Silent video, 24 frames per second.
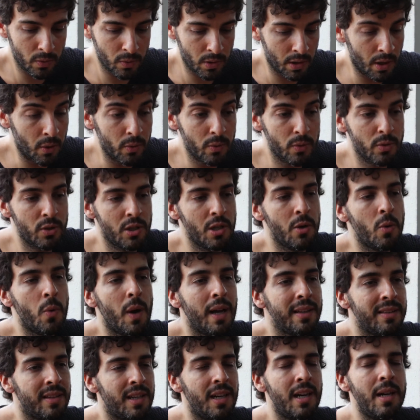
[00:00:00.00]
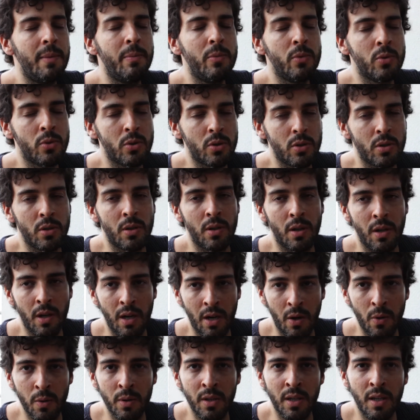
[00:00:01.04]
não nos enquadramos
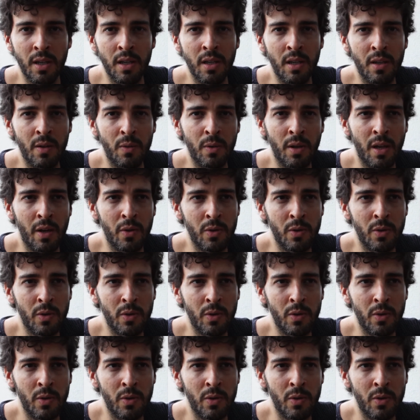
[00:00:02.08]
ao que o que